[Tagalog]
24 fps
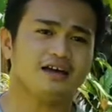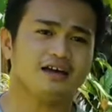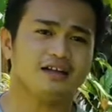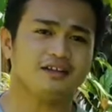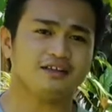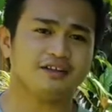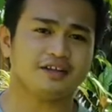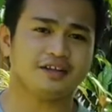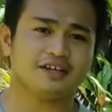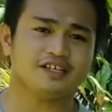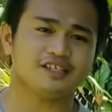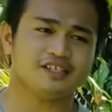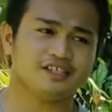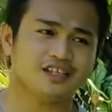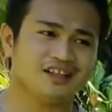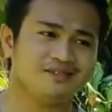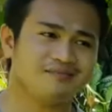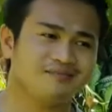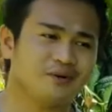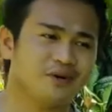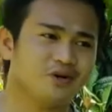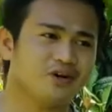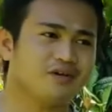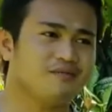interested
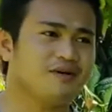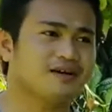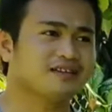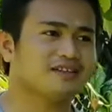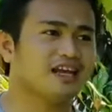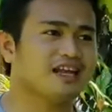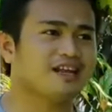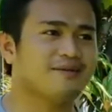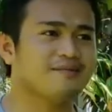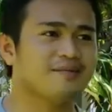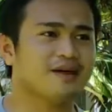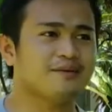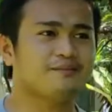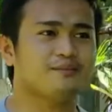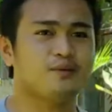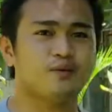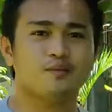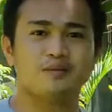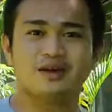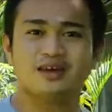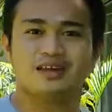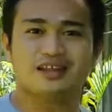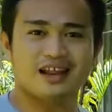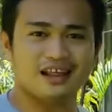po na magtanim ng
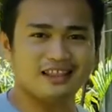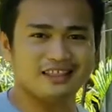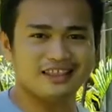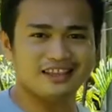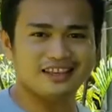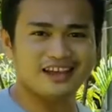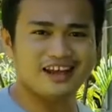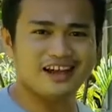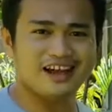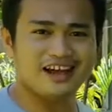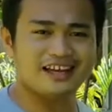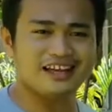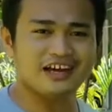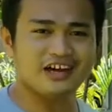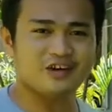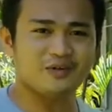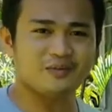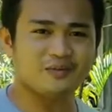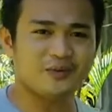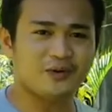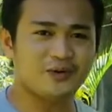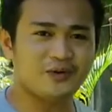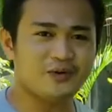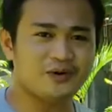pumigrante kagaya ko
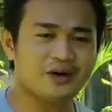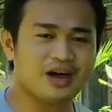po,